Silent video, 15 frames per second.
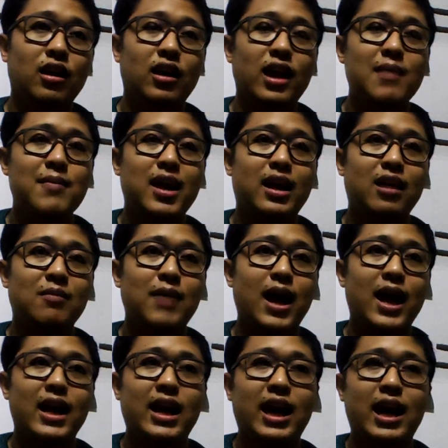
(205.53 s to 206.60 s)
ให้มันเข้าไป
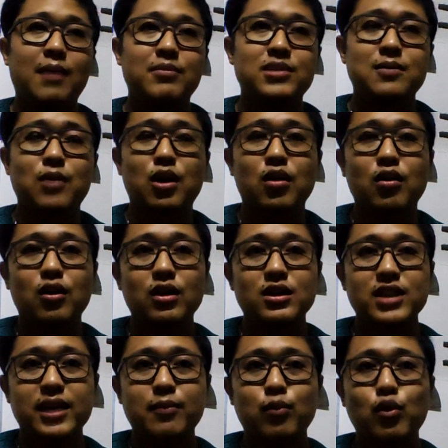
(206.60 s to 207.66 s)
นะครับ สมองกล
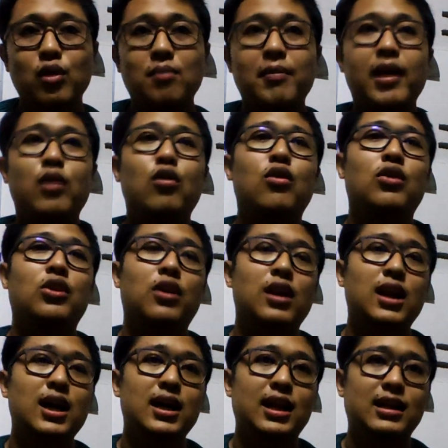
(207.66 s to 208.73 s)
เช่นพวกไมโครคอนโทรล
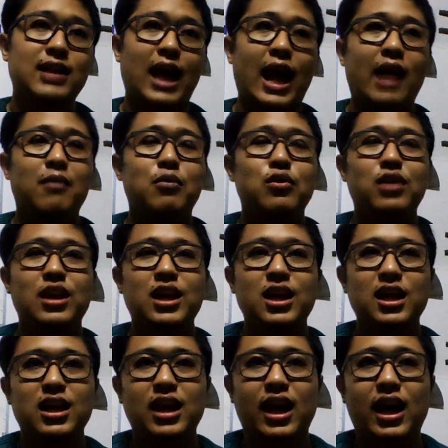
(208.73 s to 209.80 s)
เลอร์ต่างๆ พวกนี้
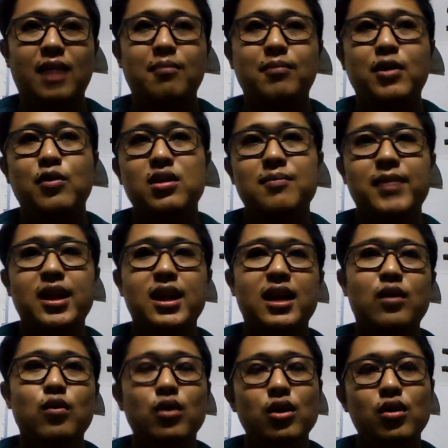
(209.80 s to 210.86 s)
นะครับ ไม่ว่าจะเป็น
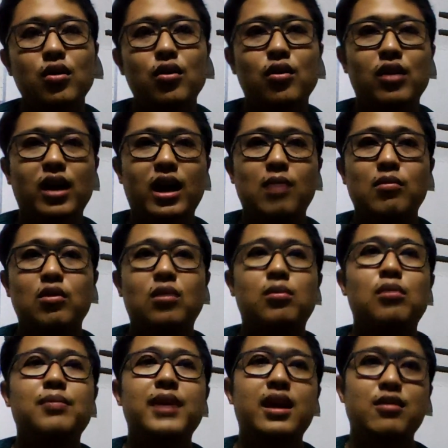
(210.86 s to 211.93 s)
Arduino นะครับ หรือว่าพ
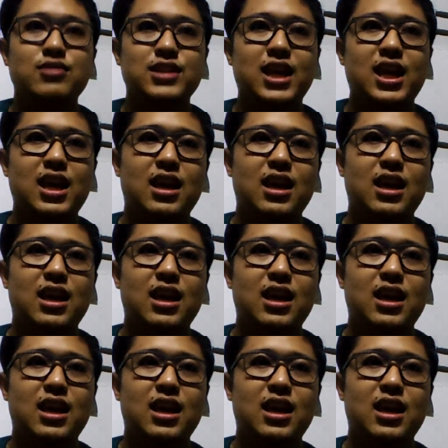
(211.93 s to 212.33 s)
วก PLC